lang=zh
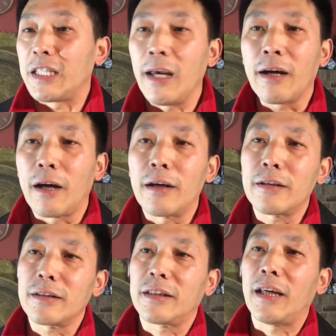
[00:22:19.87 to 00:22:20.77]
铁杆
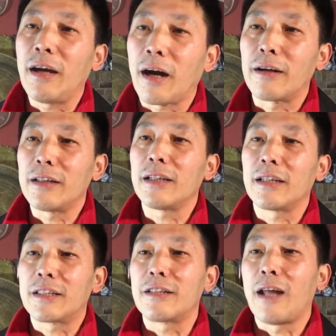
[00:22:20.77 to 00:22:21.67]
儿、铁杆儿的这
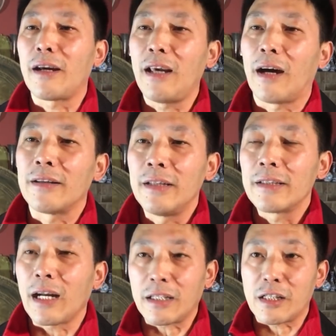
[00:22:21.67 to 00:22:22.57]
个智囊一样，
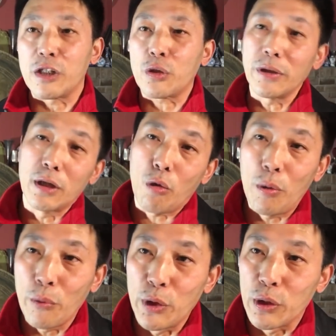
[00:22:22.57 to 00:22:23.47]
他只顺着
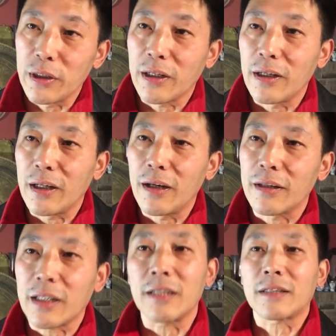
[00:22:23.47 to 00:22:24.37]
光贵那
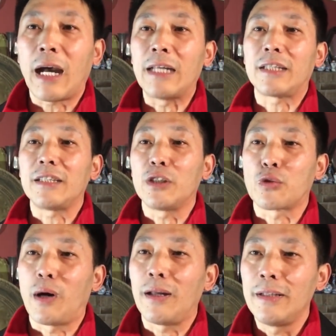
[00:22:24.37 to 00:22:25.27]
个他他爱听的
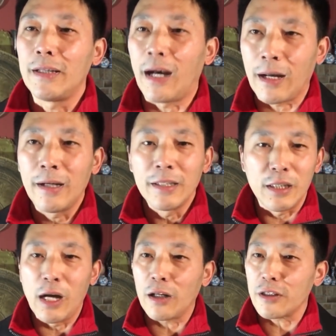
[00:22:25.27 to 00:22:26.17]
说，哎，
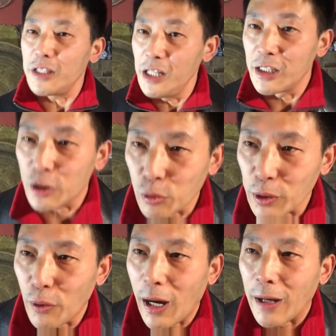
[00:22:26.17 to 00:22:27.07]
你要是逆着
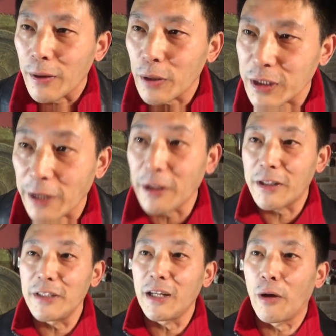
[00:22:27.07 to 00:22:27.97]
说的话，哦，讲
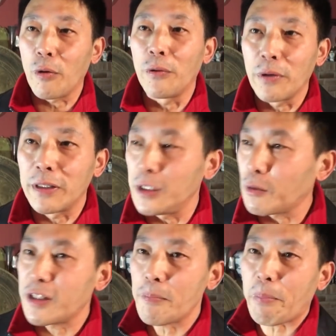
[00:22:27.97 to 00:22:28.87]
点真相，光贵一
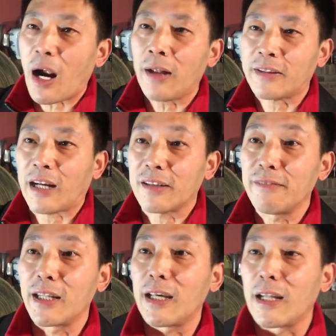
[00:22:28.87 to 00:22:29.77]
转身，啪，打成
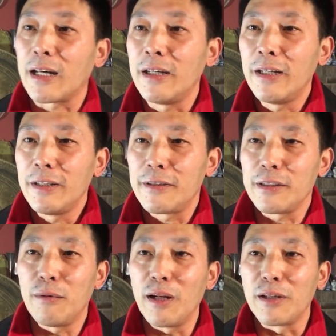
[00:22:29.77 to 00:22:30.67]
伪类了。就
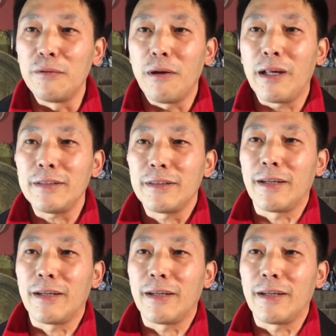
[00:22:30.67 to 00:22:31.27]
像我李洪宽，